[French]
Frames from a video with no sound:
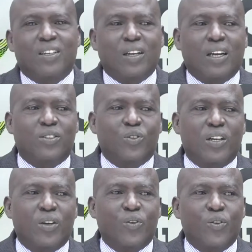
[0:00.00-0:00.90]
à
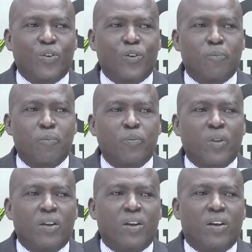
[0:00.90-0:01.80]
cela que,
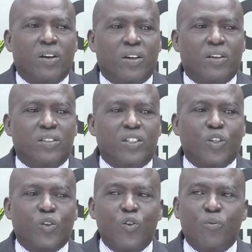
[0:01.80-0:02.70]
euh,
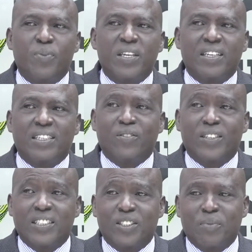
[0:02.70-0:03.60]
disons que le pic des
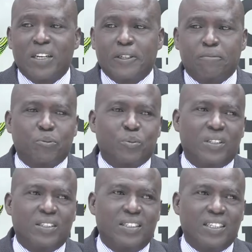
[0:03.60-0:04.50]
investissements
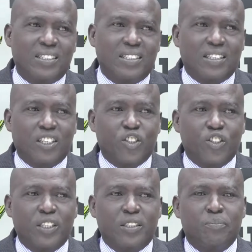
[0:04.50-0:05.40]
directs
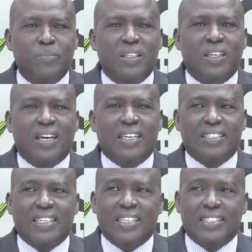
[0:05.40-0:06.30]
étrangers a
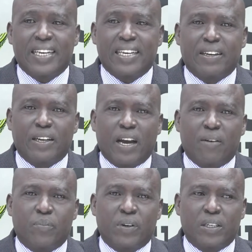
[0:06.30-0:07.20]
été atteint
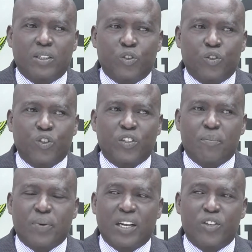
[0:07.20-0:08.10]
après, juste
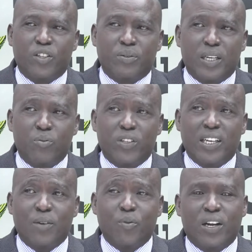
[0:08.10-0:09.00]
après la Deuxième Guerre
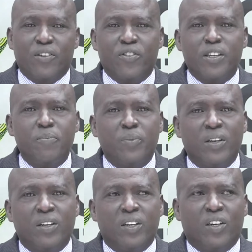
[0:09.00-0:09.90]
mondiale, à mon avis.
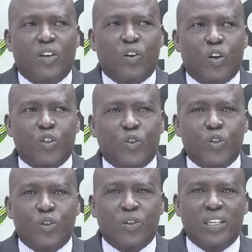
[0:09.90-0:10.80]
Lorsque
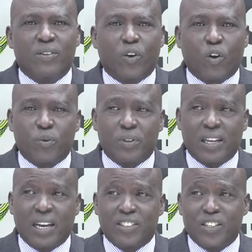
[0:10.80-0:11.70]
l'Europe
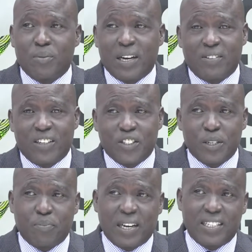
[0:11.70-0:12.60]
était entièrement
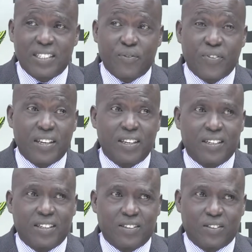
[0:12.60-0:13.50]
ravagé par les effets
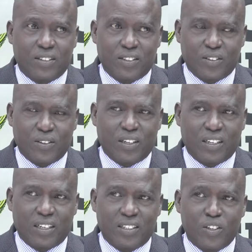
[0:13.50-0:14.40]
de
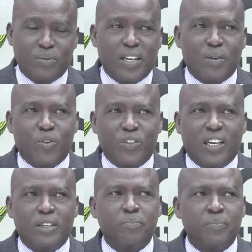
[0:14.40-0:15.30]
la Deuxième Guerre mondiale,